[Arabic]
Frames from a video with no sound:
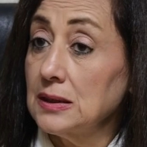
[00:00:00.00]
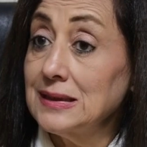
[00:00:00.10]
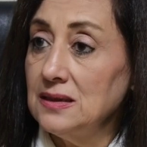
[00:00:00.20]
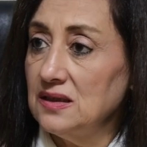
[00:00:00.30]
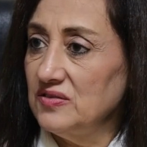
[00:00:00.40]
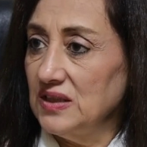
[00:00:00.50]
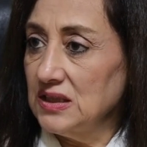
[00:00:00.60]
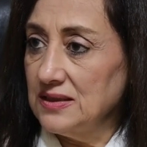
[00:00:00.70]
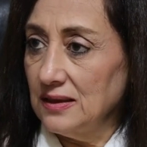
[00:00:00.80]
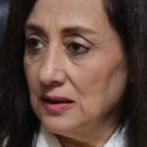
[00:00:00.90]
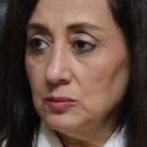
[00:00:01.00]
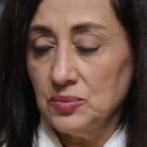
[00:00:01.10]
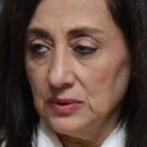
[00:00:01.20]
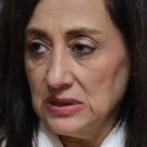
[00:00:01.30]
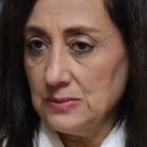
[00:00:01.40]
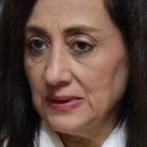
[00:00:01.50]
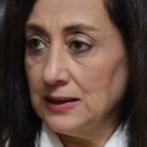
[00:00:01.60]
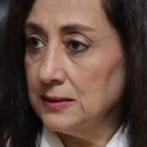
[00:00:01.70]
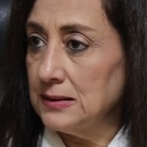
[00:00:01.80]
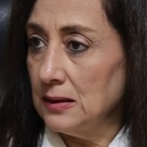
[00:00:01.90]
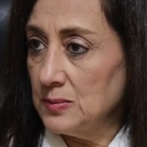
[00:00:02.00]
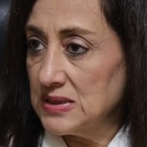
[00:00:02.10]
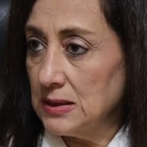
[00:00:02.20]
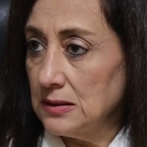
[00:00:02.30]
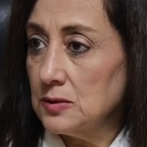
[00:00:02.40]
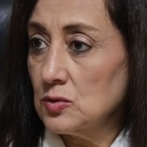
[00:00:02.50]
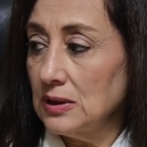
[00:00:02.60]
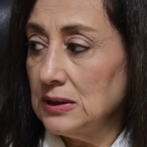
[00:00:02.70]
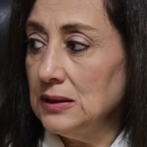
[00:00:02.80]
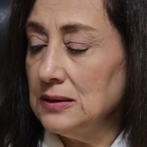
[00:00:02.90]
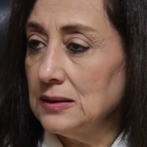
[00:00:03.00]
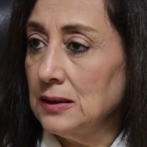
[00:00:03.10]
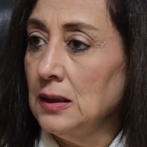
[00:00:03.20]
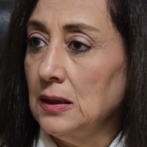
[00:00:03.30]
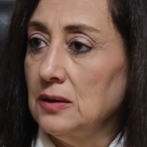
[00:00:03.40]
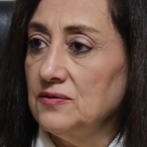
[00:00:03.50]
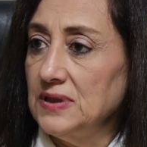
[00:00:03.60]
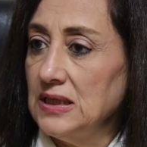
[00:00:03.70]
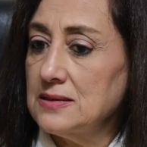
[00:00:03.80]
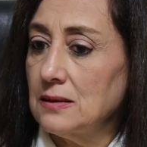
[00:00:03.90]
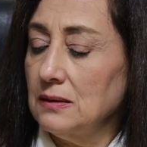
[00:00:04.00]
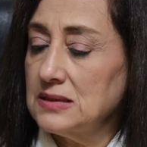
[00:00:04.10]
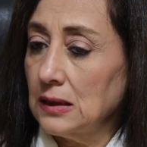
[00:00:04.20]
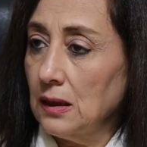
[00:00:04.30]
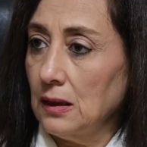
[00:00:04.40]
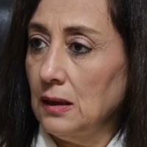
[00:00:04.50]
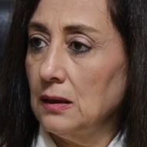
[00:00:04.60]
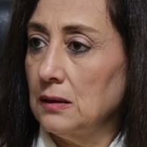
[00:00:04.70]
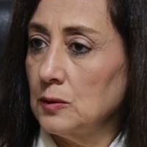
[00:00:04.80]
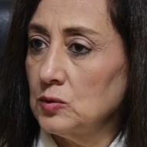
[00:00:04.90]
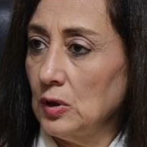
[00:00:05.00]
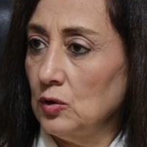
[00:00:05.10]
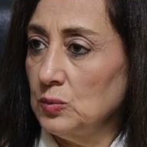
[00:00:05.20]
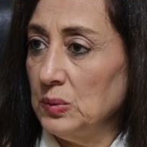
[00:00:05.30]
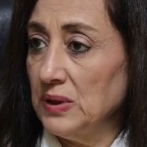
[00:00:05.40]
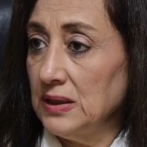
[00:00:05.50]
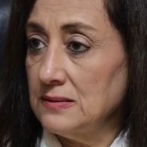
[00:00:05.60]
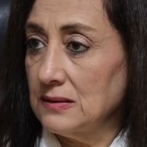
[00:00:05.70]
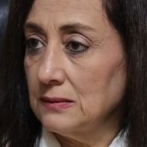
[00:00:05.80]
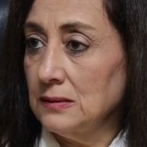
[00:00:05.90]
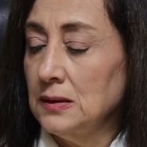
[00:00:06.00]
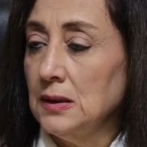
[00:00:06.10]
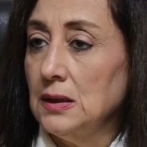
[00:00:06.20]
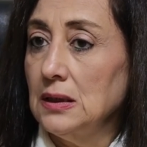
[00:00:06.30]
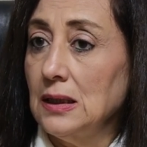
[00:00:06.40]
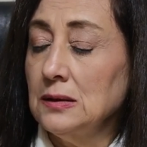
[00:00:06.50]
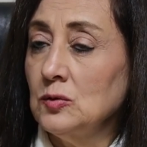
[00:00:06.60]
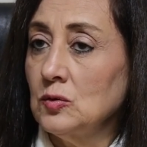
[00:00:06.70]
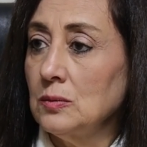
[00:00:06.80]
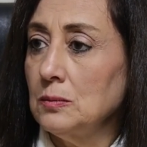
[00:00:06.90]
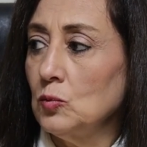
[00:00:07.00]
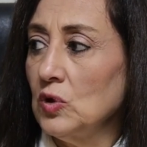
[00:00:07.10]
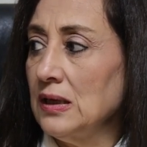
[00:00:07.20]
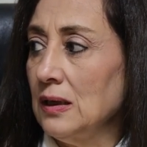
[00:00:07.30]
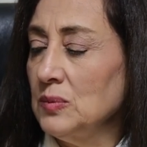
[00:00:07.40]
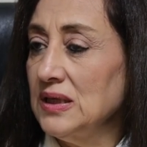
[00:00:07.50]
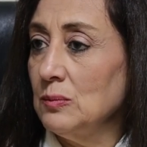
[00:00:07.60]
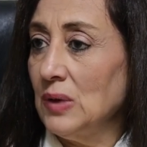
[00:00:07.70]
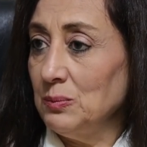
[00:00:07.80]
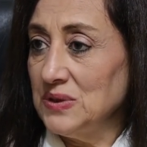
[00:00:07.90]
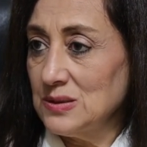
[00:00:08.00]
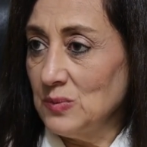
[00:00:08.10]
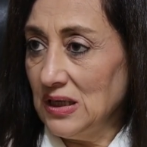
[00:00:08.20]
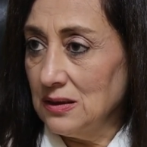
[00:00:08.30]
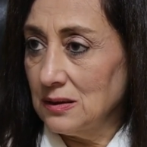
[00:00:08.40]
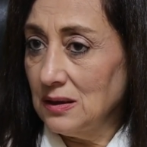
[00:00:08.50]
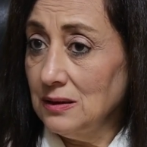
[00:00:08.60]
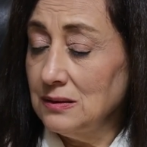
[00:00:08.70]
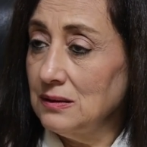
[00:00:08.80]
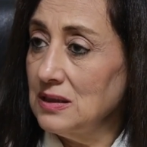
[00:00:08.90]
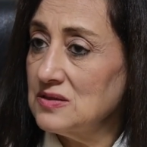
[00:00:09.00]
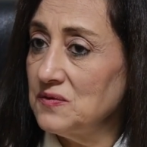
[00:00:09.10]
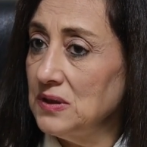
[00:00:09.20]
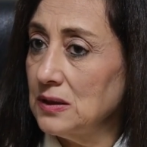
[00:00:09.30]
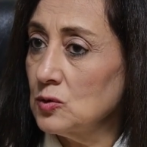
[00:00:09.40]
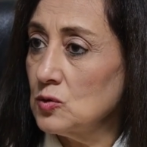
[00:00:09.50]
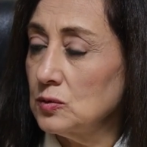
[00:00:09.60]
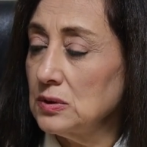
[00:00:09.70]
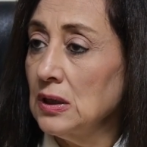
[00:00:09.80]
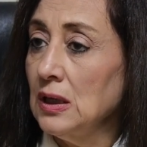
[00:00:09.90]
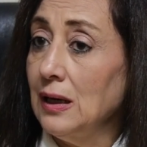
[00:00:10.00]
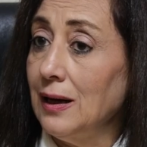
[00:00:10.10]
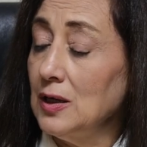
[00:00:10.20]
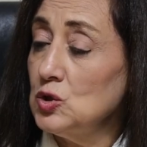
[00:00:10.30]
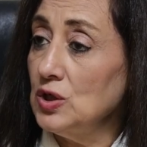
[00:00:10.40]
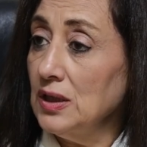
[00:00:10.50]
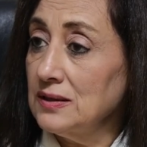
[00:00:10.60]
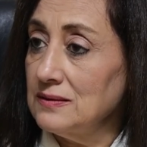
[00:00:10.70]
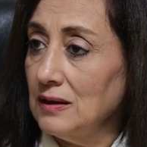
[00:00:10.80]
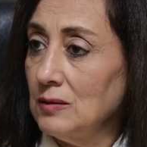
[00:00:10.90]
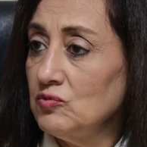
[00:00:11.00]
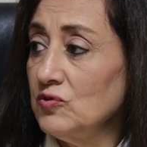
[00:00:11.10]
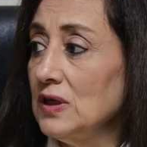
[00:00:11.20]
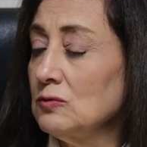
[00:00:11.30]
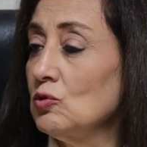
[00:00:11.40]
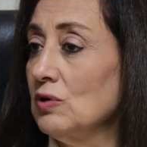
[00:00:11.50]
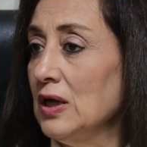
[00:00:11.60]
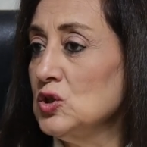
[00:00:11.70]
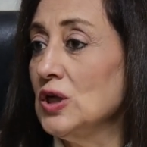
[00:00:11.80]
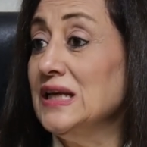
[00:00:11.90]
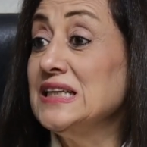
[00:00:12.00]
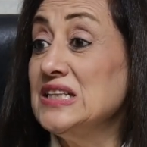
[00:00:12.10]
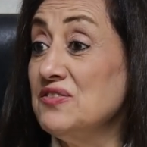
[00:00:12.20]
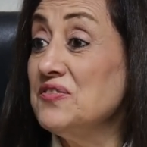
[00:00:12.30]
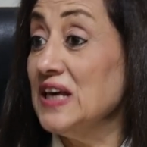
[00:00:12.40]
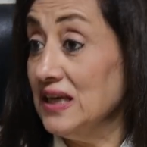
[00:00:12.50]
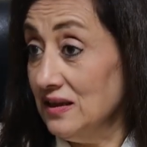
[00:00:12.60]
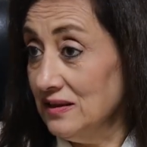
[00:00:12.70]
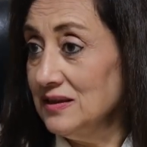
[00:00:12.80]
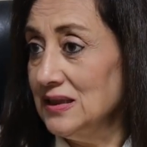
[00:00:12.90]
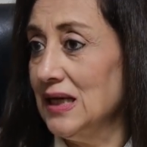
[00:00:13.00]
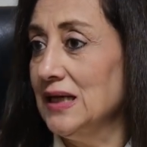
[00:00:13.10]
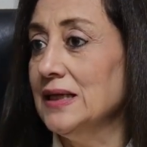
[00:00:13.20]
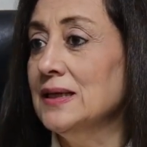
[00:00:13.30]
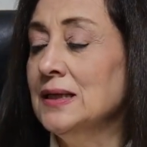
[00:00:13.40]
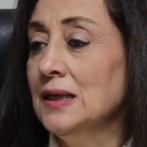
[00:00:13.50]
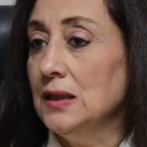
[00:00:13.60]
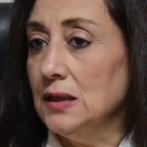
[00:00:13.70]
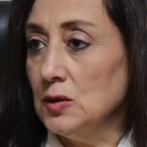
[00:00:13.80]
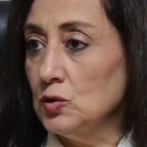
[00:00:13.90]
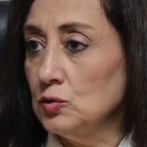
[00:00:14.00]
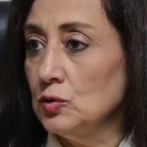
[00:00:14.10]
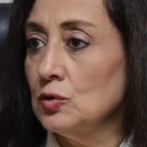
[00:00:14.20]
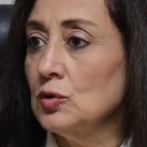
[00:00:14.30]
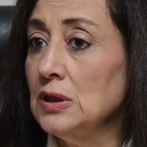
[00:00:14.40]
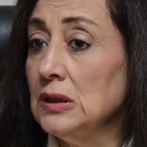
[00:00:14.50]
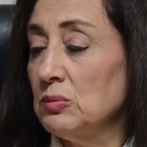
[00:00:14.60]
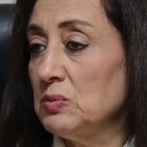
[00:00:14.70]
كثير في اكتئاب نسبة الاكتئاب زايدة سو أكيد في ناس رح تسكر على حالها وتقعد ببيتها لأنه وضع المادي ما عم بيسمح لها هيدي الناس فيها تكون عايشة اكتئاب فيها تكون عايشة الاكتفاء يعني يكونوا هن